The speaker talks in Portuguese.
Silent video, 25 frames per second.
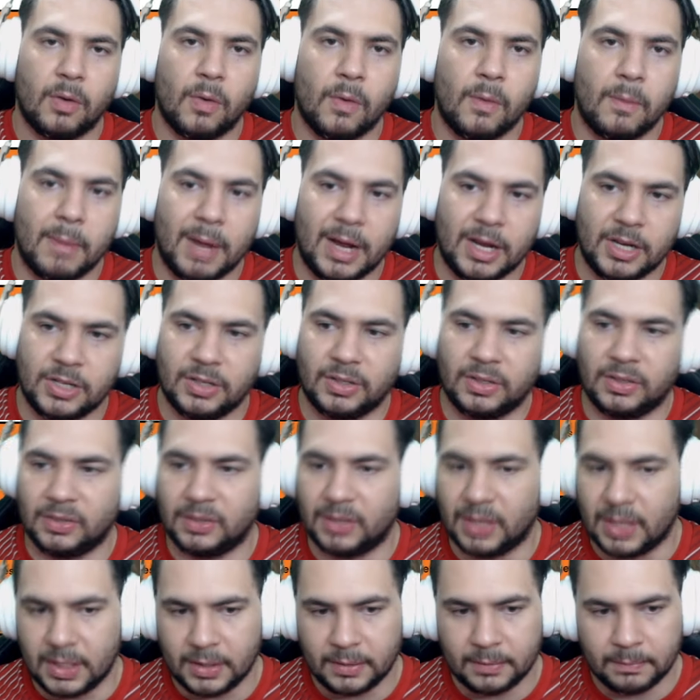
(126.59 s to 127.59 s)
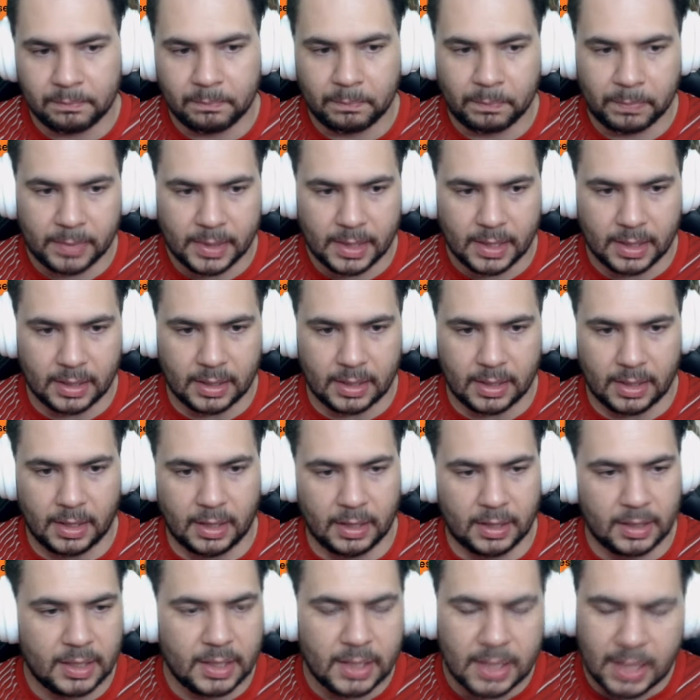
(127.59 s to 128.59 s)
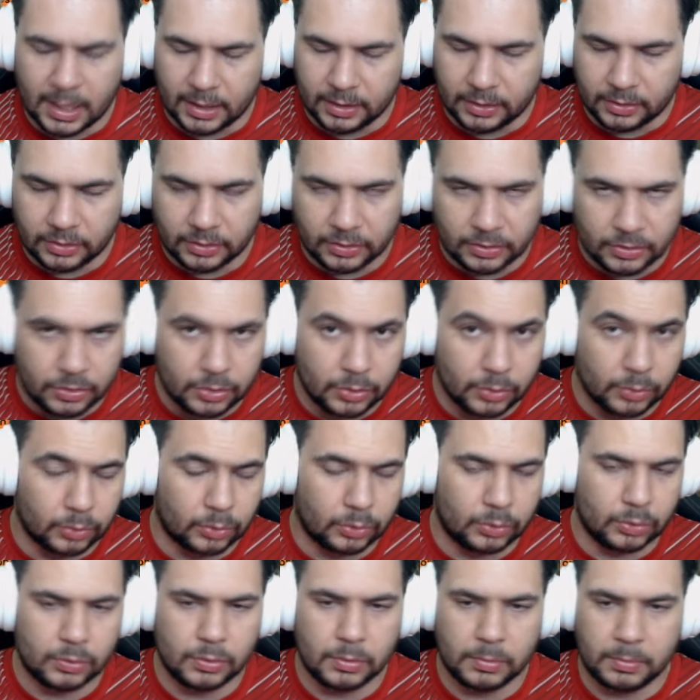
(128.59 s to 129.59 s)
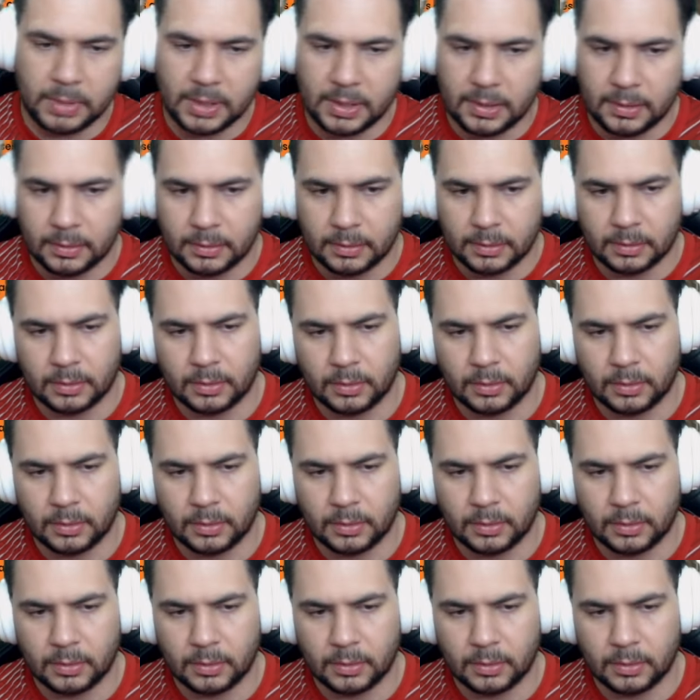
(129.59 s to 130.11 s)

com mais de 100 uh, ah, canais de YouTube,